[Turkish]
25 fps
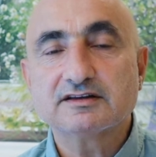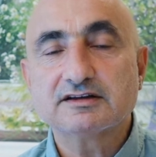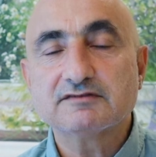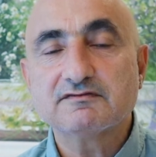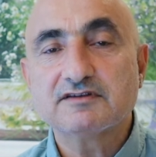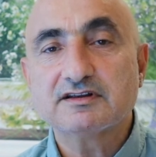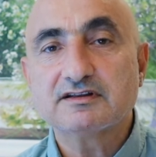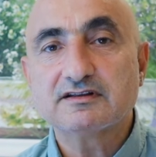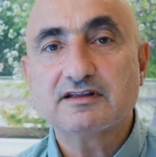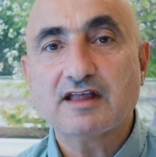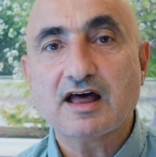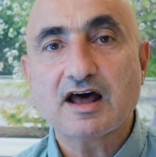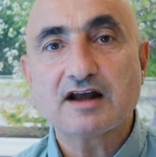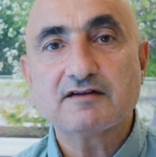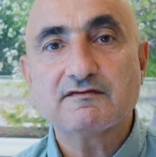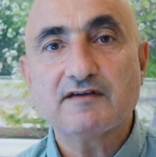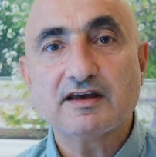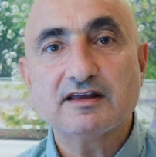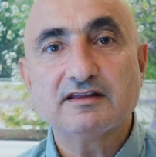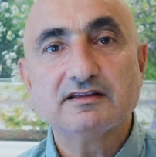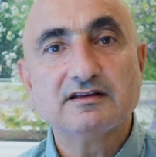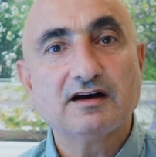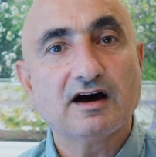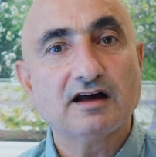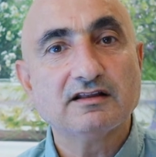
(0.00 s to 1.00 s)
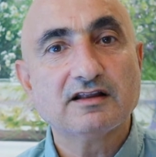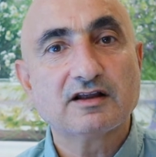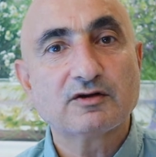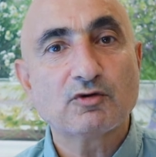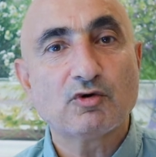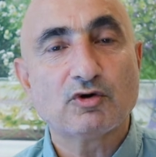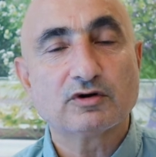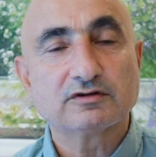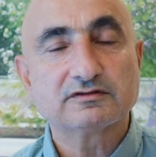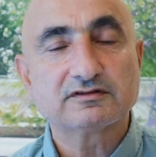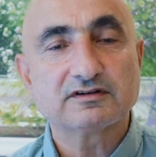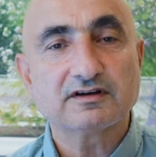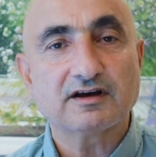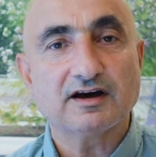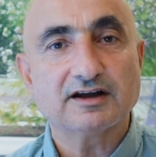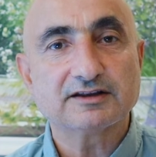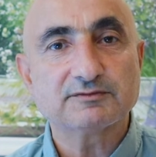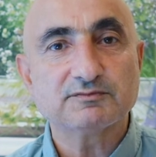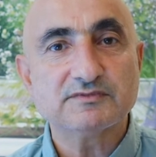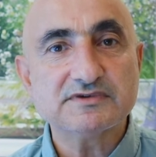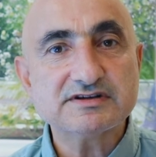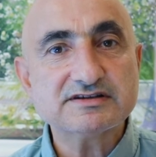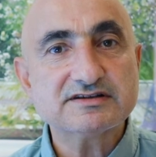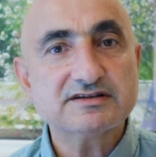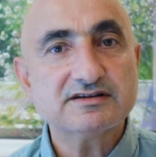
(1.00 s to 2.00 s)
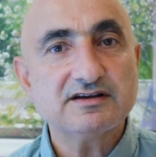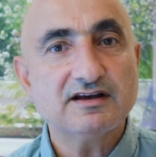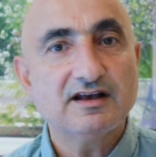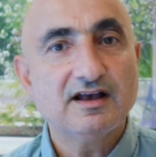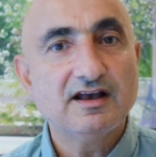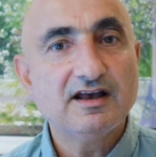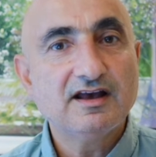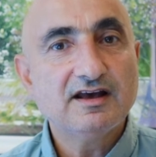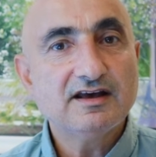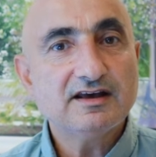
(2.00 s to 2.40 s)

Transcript: tweetler ve iddiaları ortaya atması